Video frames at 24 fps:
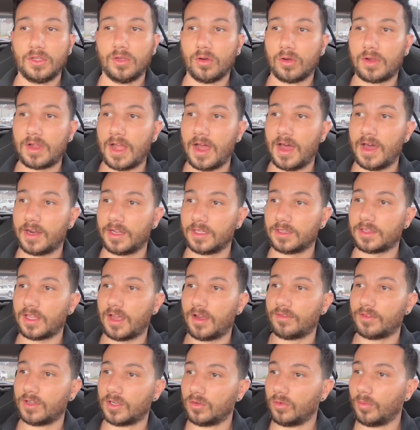e o cara
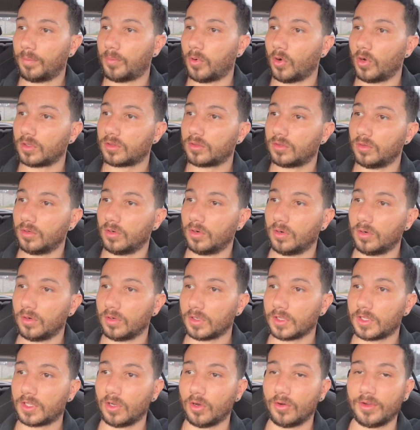tava no ponto
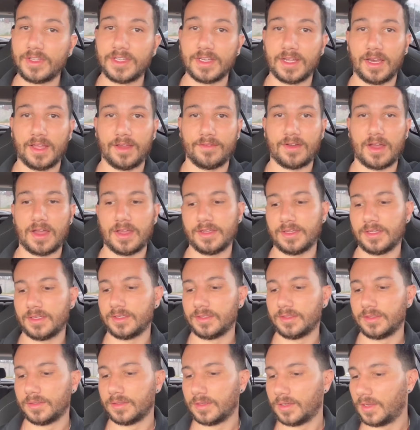que eu ia levar
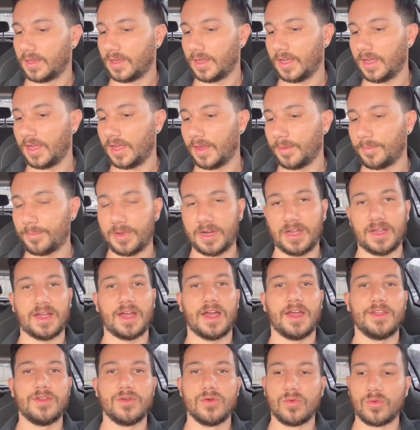ele. É pra
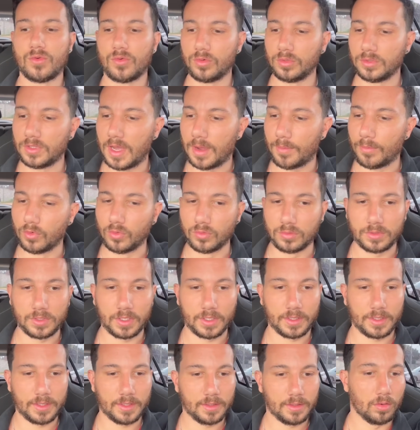cair o cu da bunda,
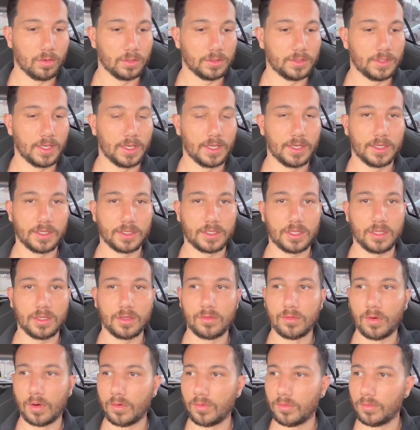né? Rodando aqui
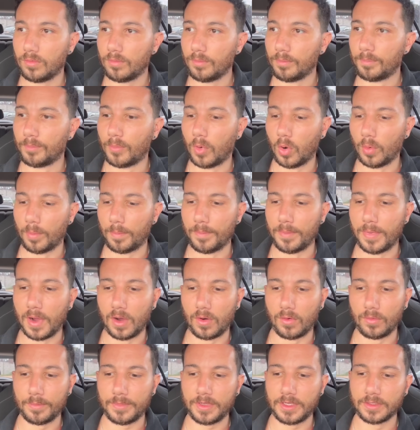igual um
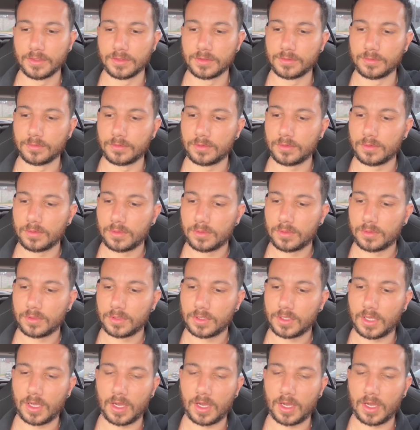bobão mesmo. Que